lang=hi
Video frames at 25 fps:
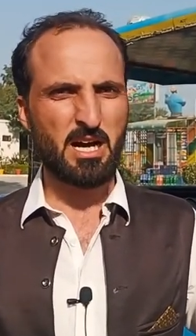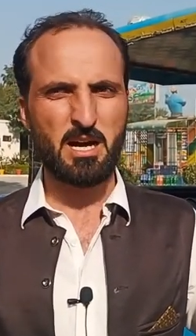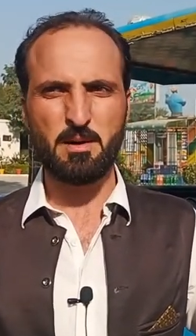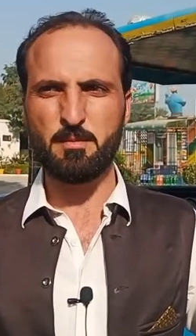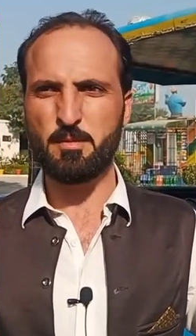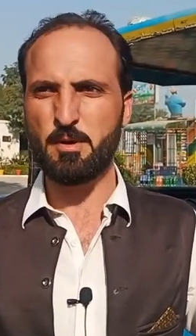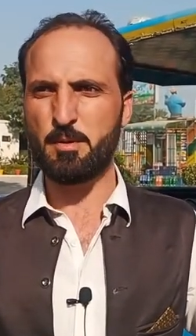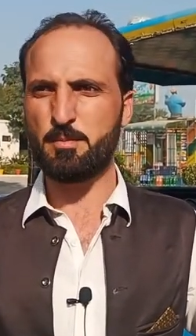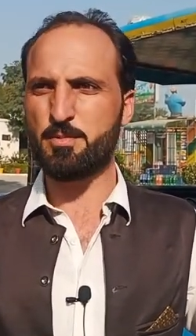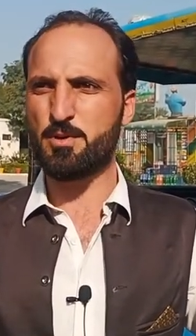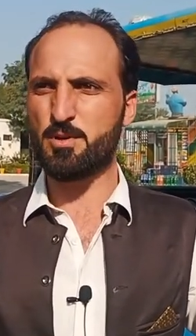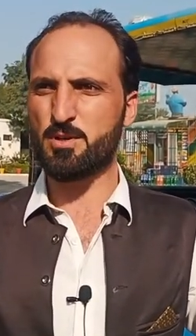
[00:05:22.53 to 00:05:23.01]

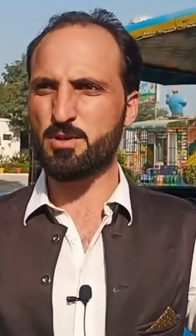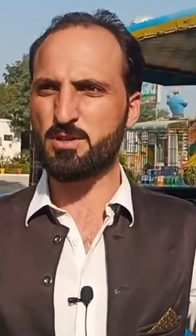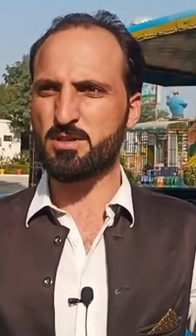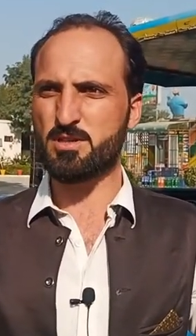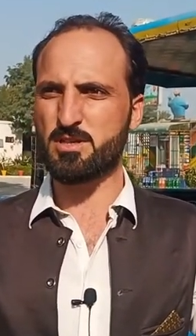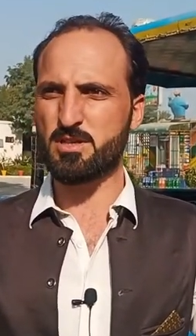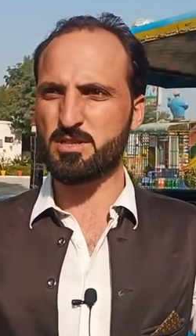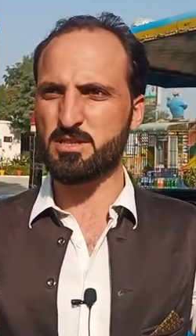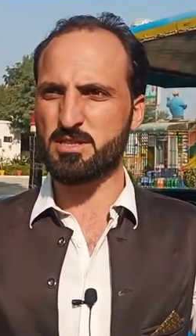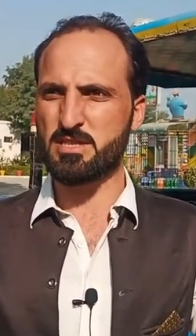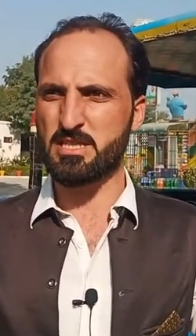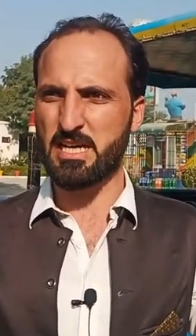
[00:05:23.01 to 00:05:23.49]
हमें
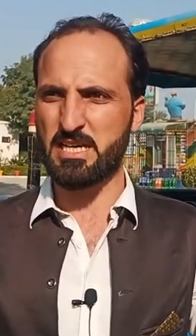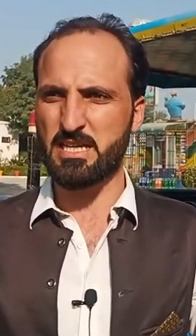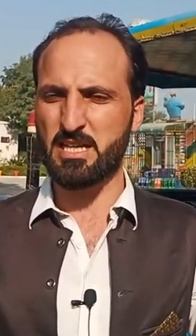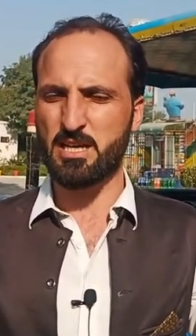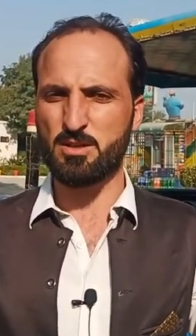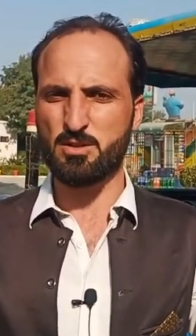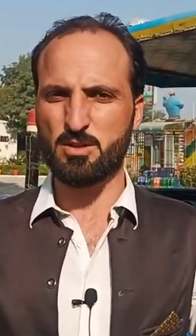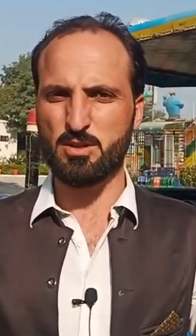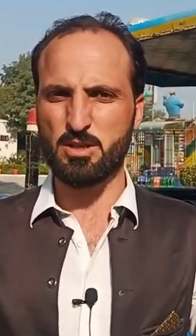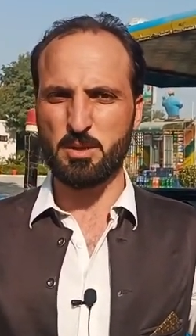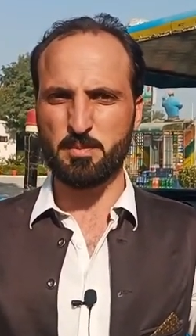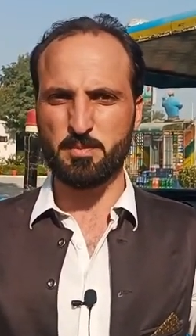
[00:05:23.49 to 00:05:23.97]
बहुत ज़्यादा
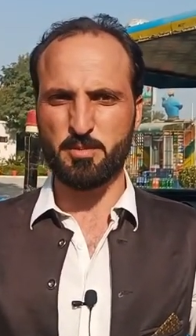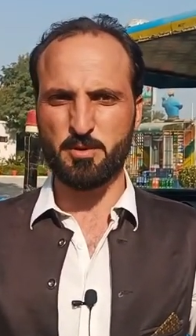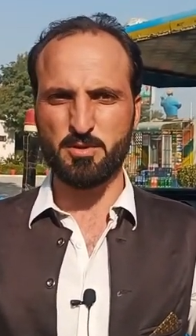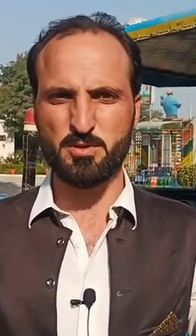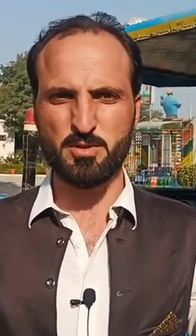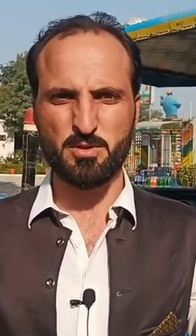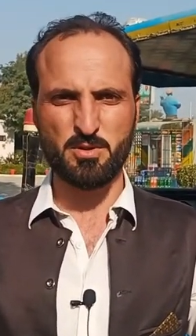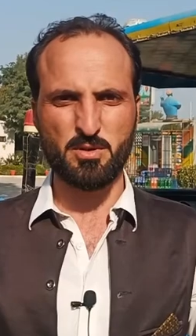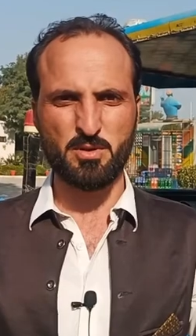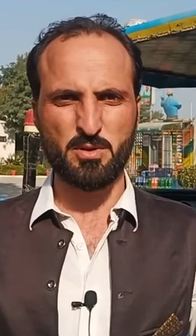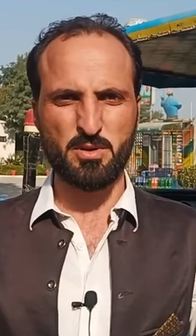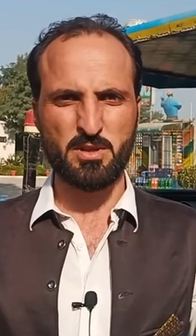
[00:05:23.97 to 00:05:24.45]
इन्होंने
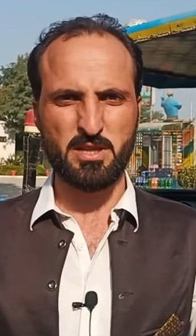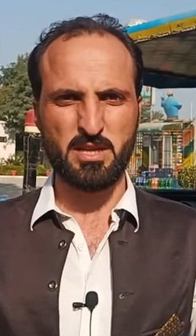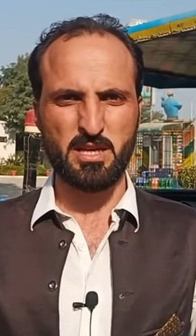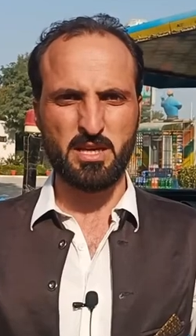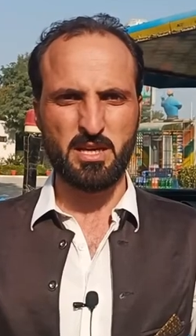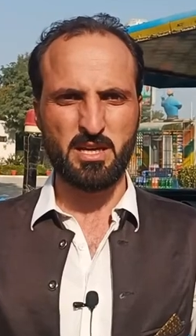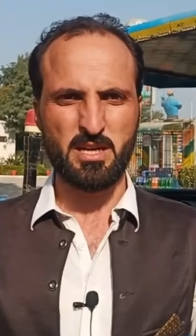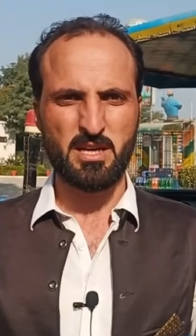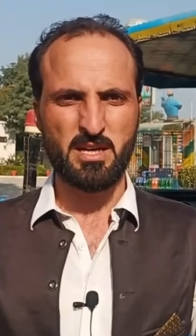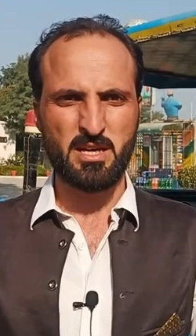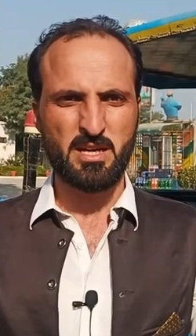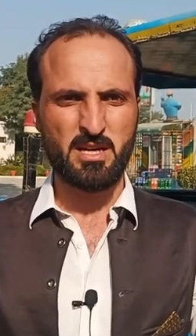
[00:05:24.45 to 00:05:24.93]
प्रोटोकॉल
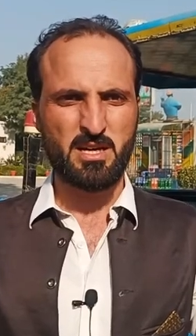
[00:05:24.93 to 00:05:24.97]
दी